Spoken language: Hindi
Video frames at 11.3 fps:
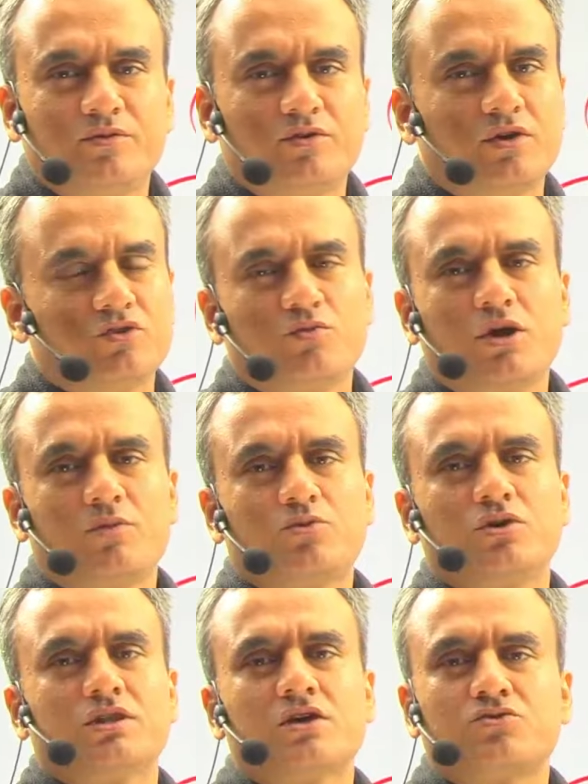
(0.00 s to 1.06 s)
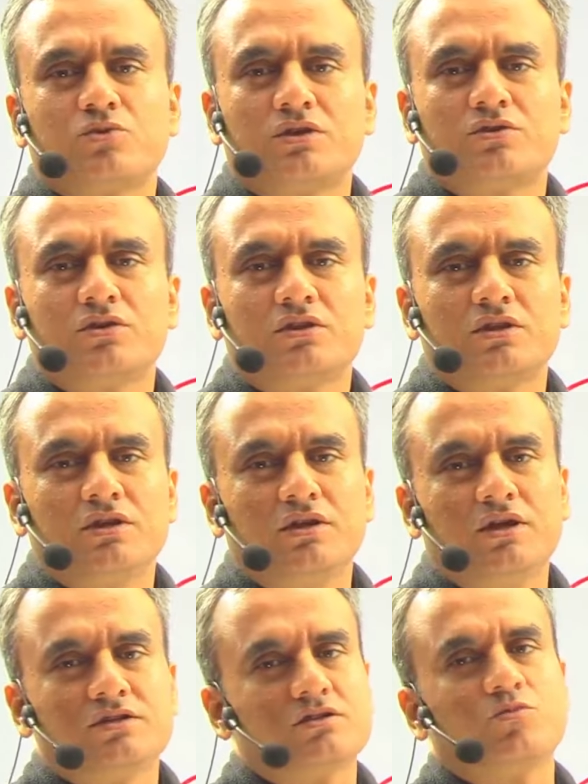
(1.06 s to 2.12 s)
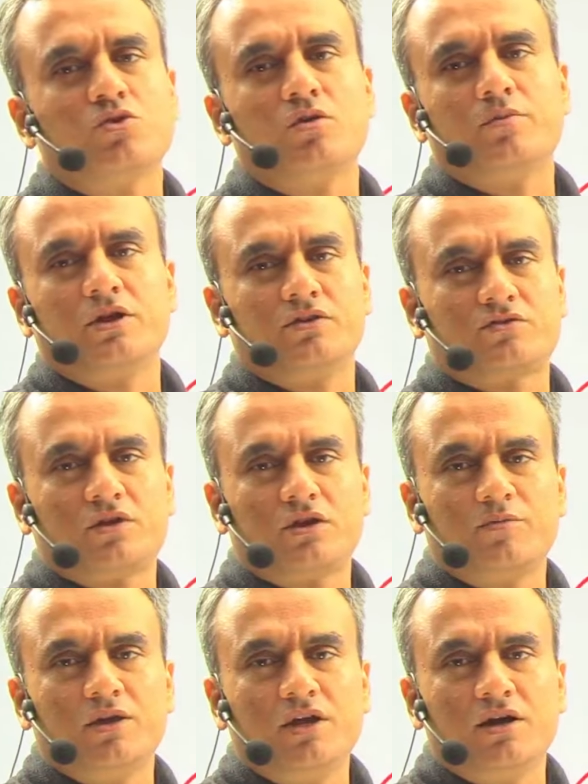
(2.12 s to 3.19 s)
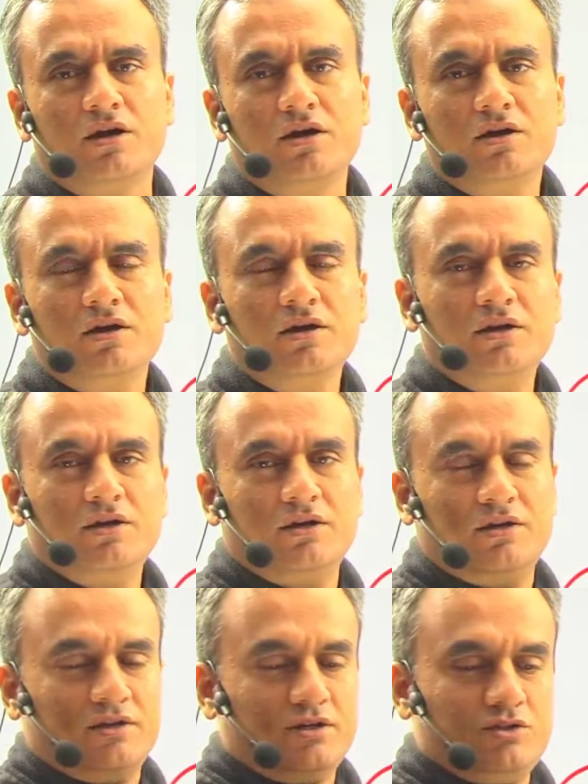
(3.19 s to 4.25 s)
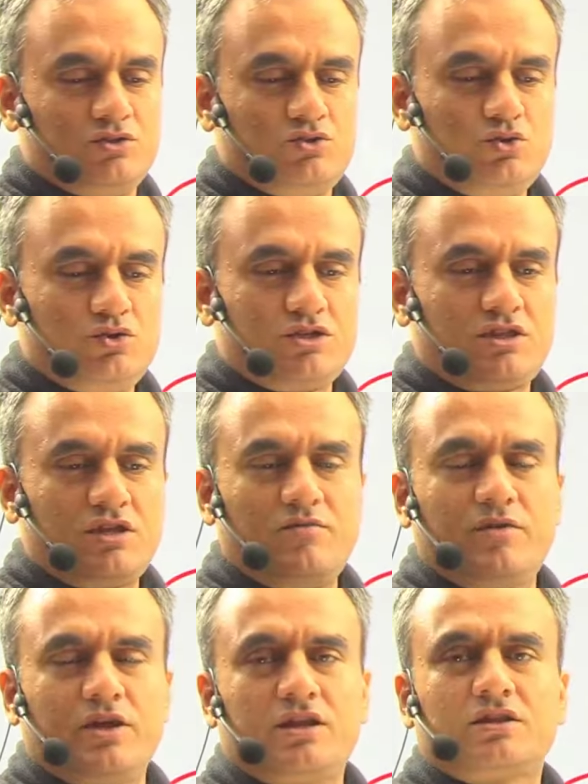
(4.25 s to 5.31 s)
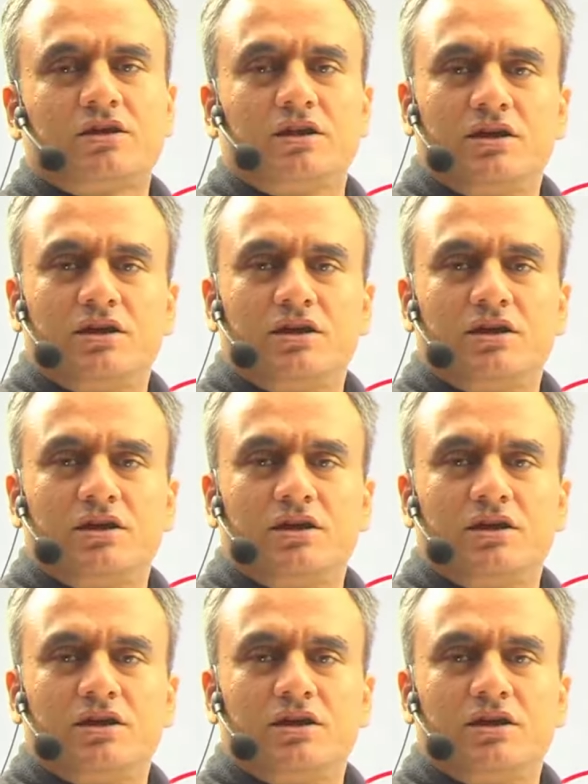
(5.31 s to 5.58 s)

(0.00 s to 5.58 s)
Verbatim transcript: उसमें आपको हताश होने की जरूरत नहीं है सबको अपने हिस्से का मिलेगा जो जितना मेहनत करेगा